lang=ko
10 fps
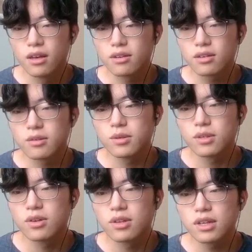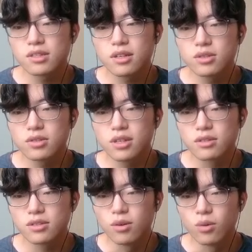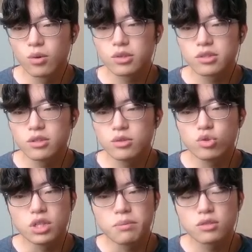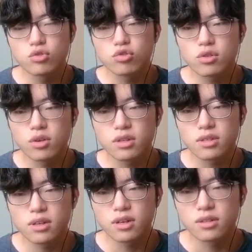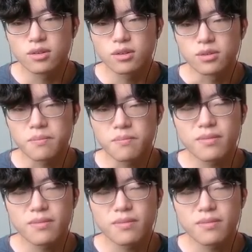그리고 이런 학살의 현장에서 오로지 쥐만 죽을 거라 생각하는 건